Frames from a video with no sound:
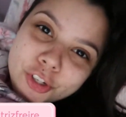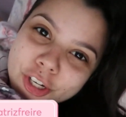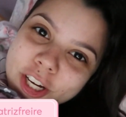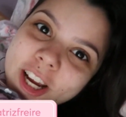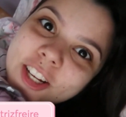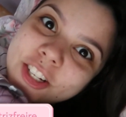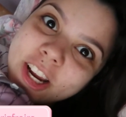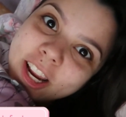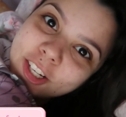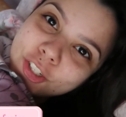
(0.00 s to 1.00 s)
dia,
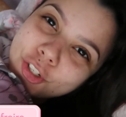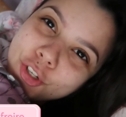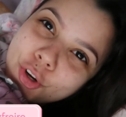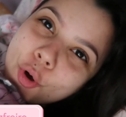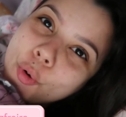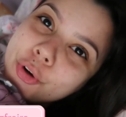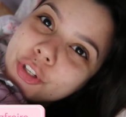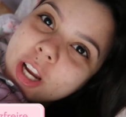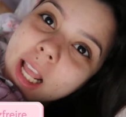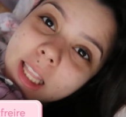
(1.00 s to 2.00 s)
gente.
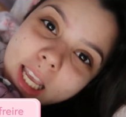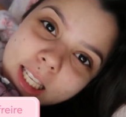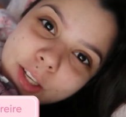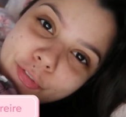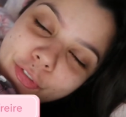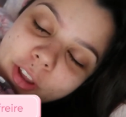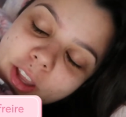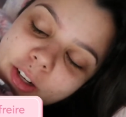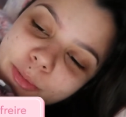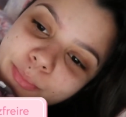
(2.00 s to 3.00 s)
Hoje é
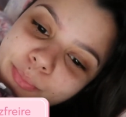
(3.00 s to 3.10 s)
terça-feira.